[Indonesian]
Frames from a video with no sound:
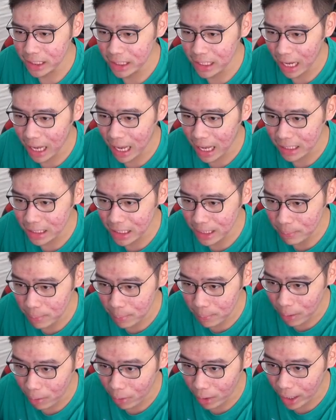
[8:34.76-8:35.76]
Tidak ada
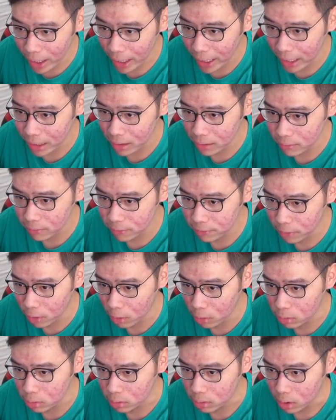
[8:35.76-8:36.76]
yang membawa
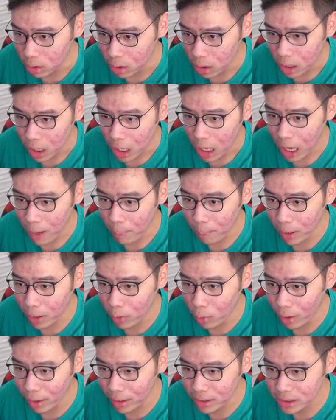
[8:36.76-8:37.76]
handphone.
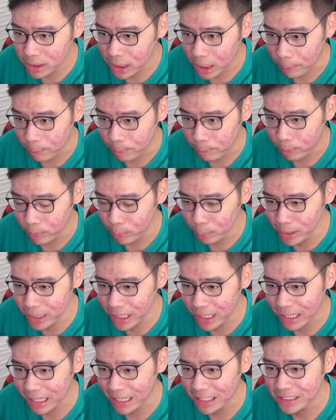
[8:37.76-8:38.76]
Apa gua ke skip?
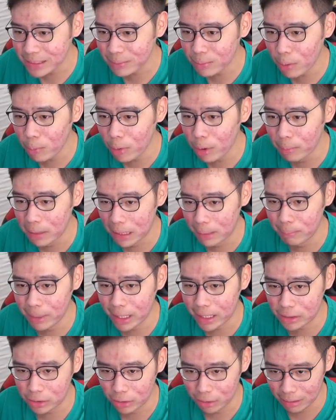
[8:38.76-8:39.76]
Bener kan semua bawa
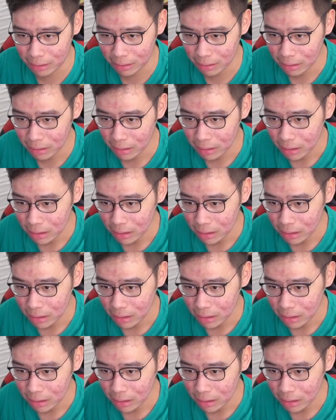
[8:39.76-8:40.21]
bebek, coy.